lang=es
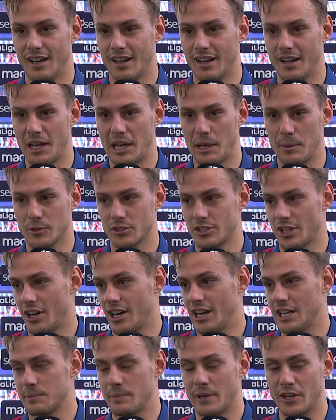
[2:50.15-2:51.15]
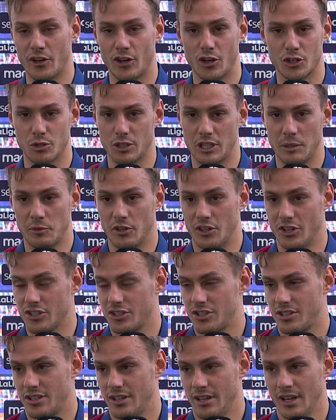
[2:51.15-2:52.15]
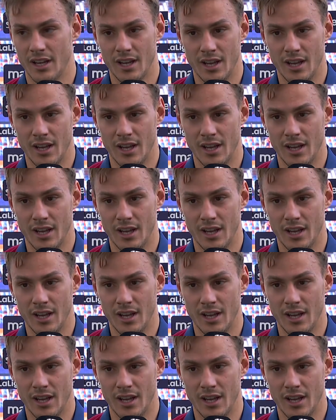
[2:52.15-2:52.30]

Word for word: Eh, hemos tenido al español los últimos